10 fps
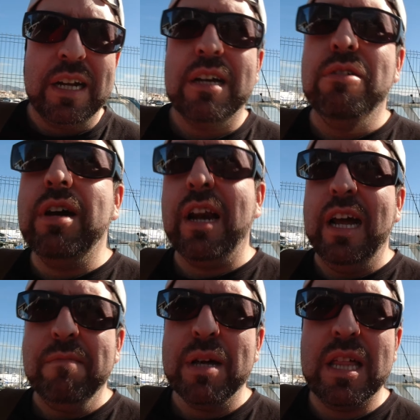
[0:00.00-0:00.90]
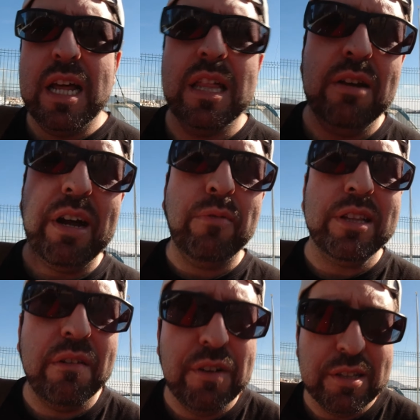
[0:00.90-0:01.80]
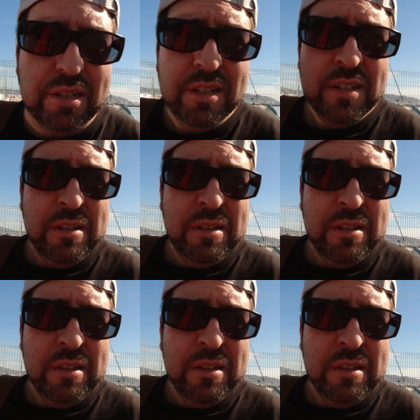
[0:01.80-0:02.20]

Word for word: que es cogerla y empezar a hacer unas cuantas fotos,